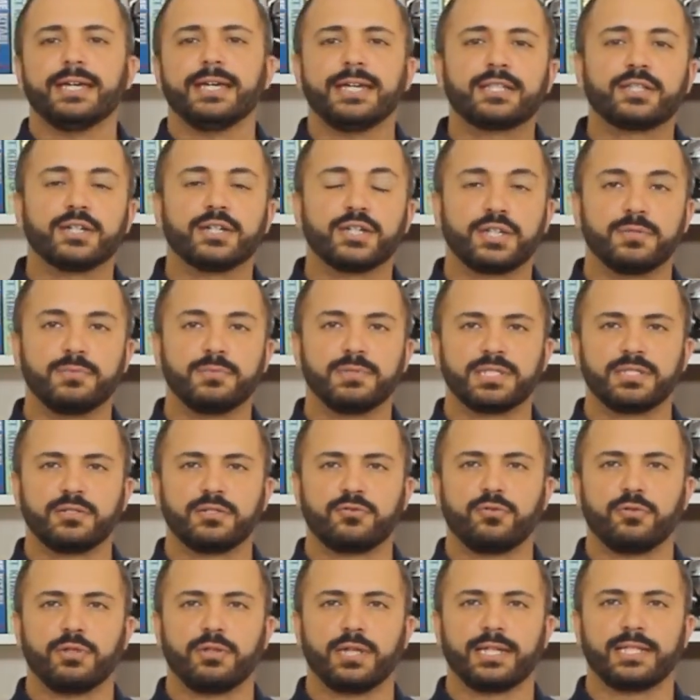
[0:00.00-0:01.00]
E,
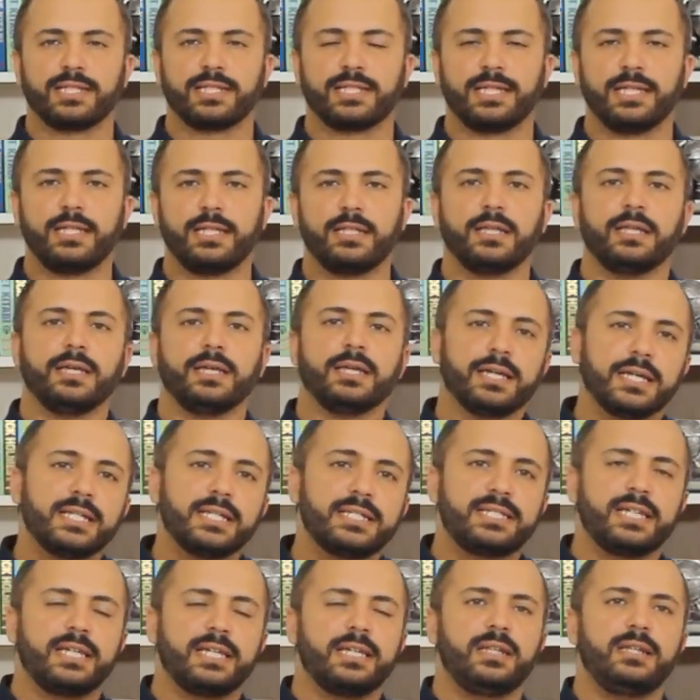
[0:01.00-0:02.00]
taşıması kolay değil.
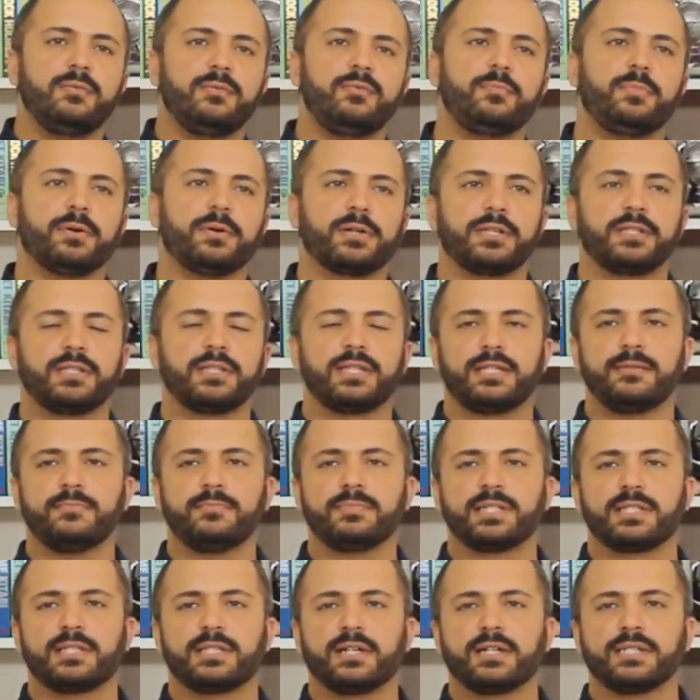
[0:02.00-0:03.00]
E, zehirli bir parayı da
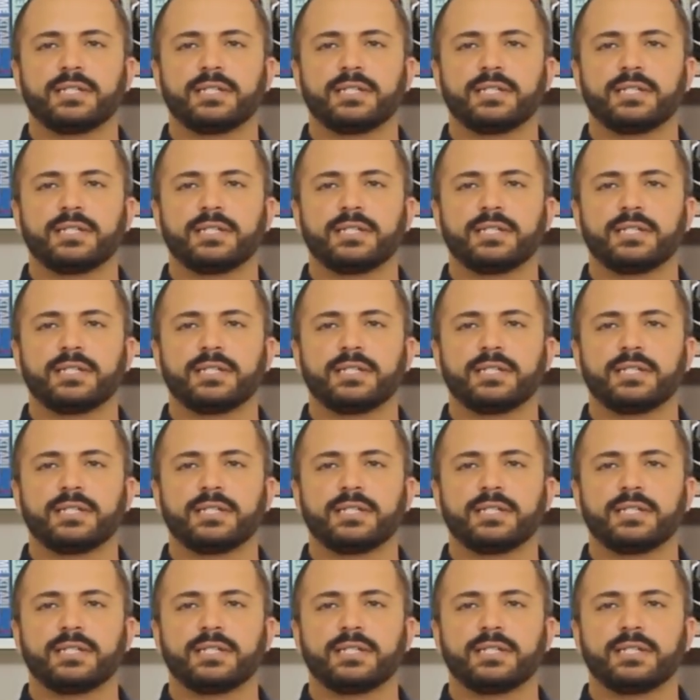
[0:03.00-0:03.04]
kimse